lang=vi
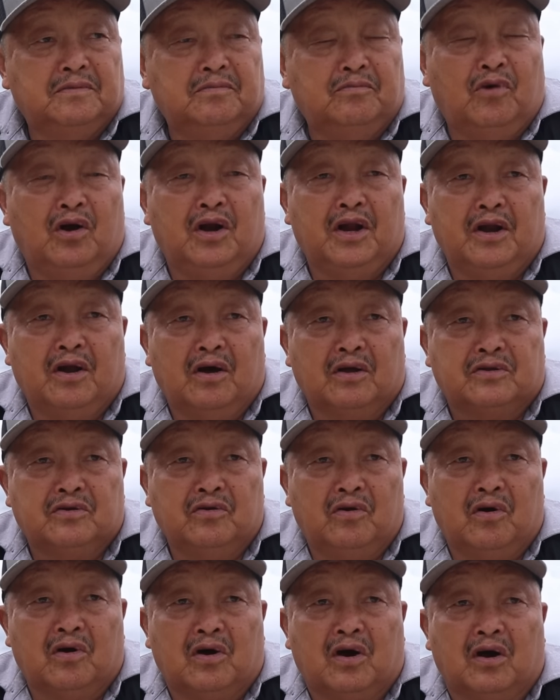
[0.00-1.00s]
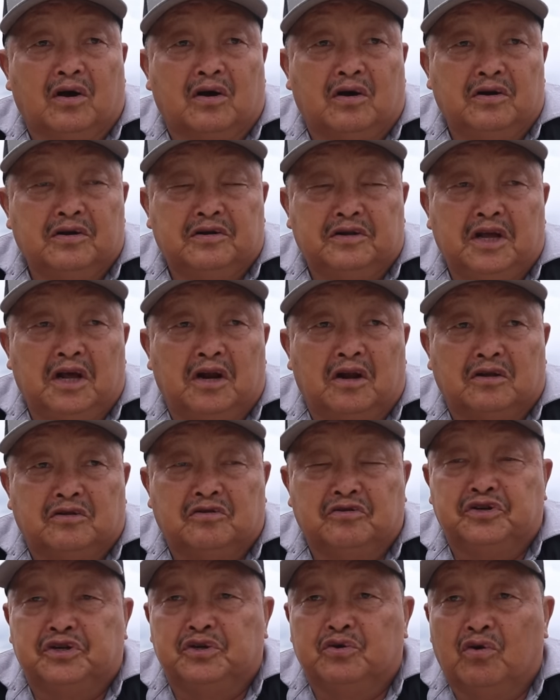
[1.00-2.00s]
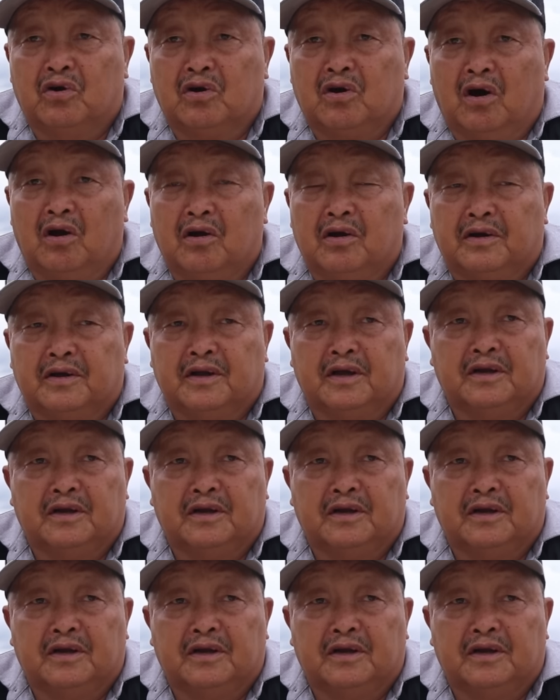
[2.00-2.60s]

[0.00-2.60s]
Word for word: mua lên nó xuống rồi có cái tiền là tôi chỉ vô có rồi